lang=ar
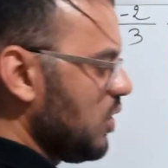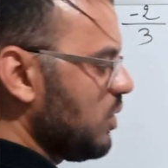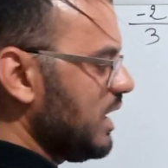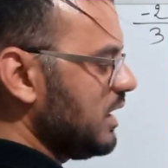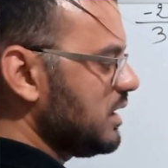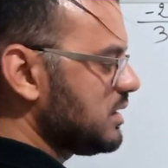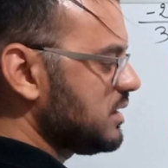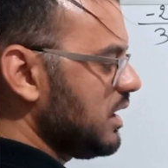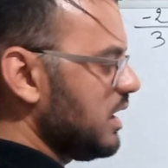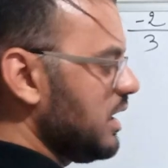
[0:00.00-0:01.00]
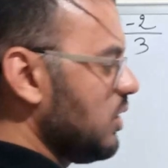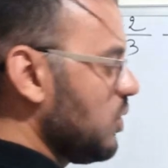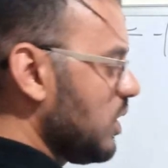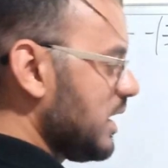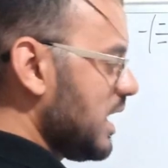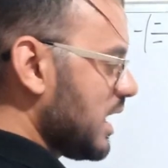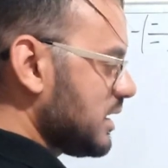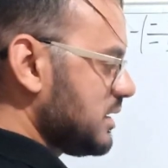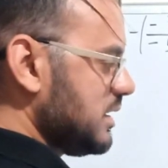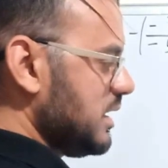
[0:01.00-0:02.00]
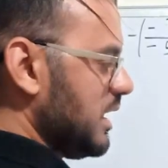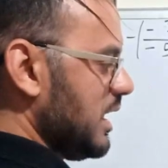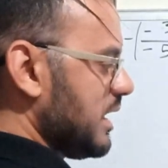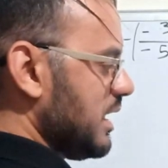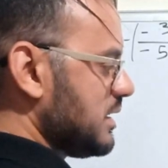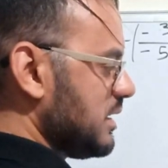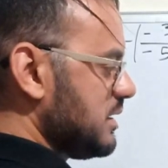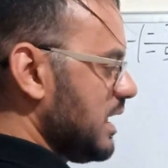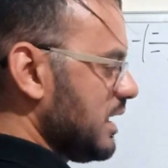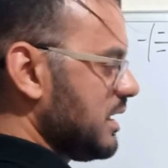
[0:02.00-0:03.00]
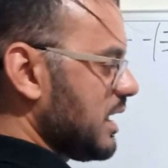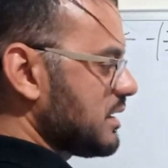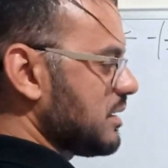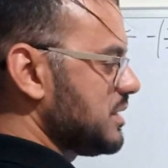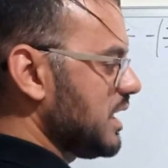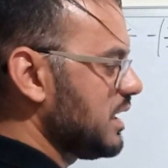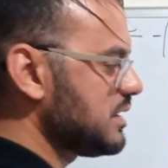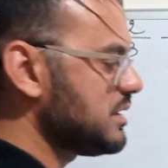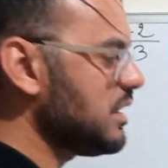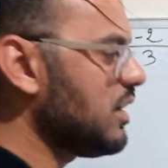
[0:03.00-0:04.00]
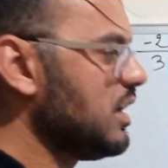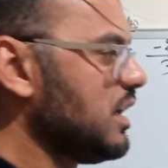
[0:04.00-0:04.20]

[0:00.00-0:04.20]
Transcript: والعدد سي اللي هو ناقص 2 على 3 زائد ناقص 5 على 6